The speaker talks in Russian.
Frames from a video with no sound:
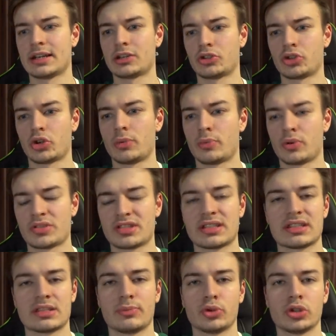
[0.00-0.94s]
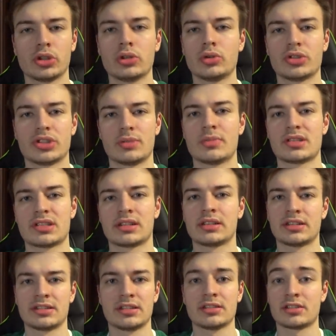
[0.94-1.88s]
который просто за бутылку тебе
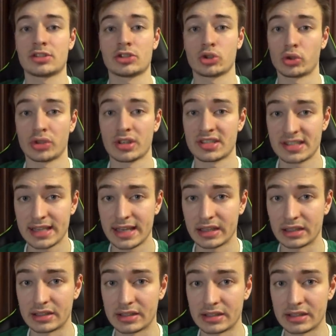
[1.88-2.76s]
согласился что-то сделать.